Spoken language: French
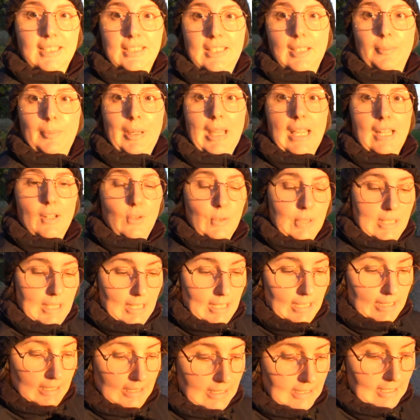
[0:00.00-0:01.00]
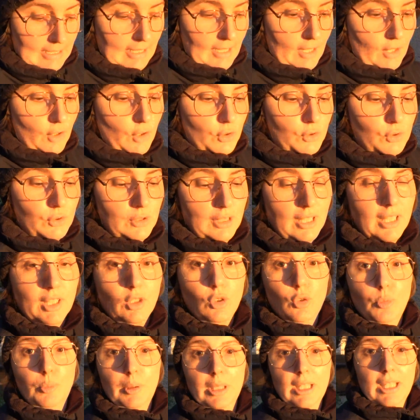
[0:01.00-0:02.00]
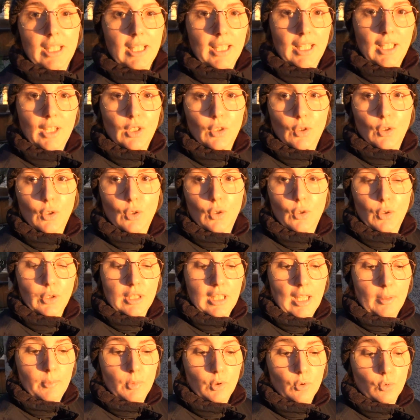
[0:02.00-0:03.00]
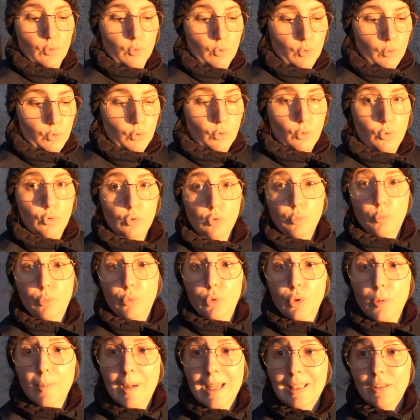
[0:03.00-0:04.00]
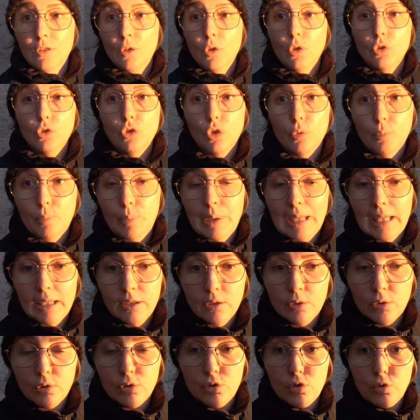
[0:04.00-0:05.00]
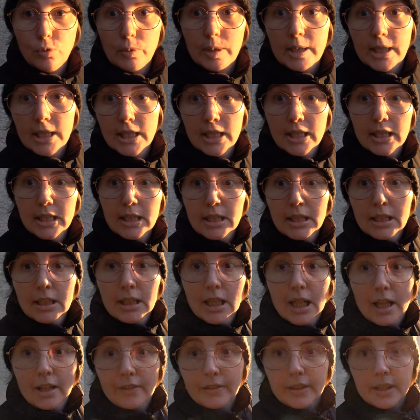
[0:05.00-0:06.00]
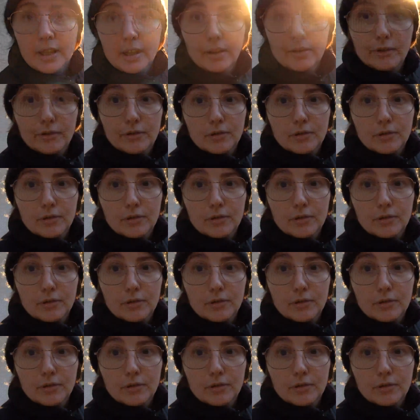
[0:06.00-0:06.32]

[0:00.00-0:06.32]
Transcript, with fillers: n'était pas le cas hier quand on a récupéré euh, le camion sous une pluie battante en pleine nuit avec un